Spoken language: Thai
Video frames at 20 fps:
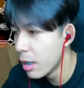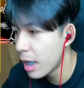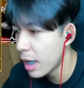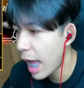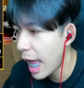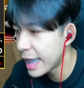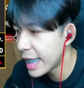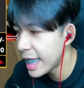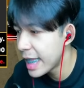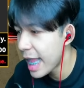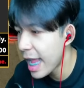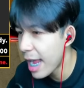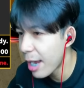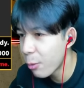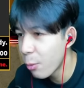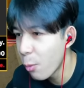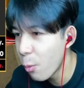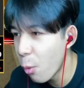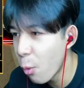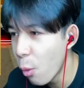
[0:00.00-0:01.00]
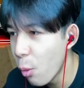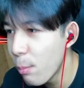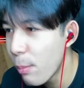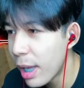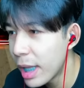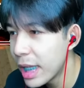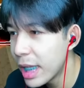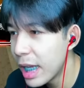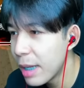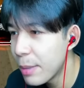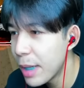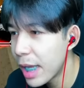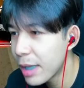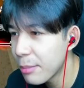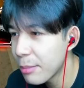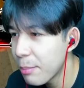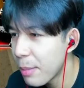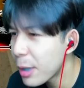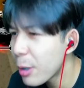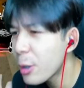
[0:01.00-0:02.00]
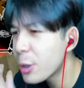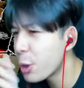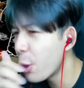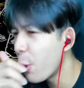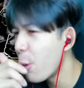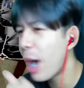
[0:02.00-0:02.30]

อันนี้แหละคุ้มมาเลยเพื่อนไม่ต้องโชว์